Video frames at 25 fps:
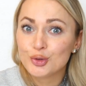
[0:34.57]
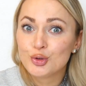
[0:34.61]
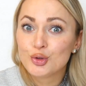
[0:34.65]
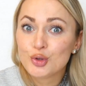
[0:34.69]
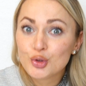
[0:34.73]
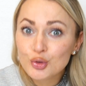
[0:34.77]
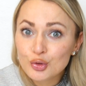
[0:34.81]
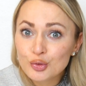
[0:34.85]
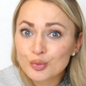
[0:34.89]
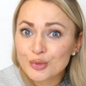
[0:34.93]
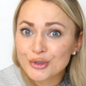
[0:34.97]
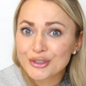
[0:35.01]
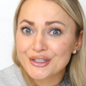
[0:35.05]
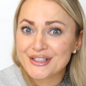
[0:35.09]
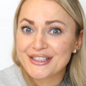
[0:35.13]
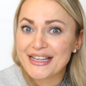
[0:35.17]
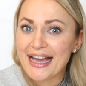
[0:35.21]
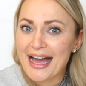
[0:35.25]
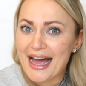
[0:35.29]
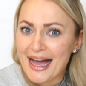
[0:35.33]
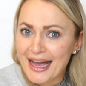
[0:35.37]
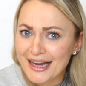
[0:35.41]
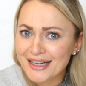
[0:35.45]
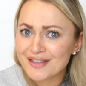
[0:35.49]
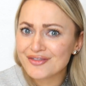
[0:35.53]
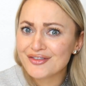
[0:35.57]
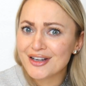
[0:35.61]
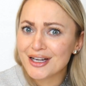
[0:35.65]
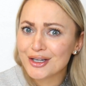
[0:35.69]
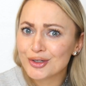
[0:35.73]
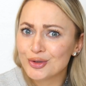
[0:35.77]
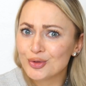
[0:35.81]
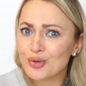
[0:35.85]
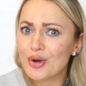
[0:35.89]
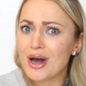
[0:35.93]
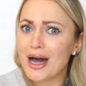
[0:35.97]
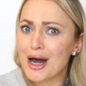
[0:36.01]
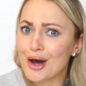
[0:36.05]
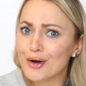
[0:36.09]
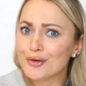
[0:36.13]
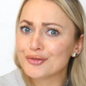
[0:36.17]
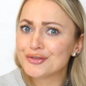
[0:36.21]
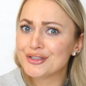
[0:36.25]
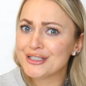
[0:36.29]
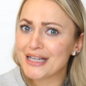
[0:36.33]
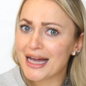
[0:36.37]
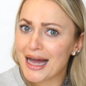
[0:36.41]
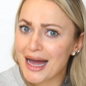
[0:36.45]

du musst dir einfach nur auf die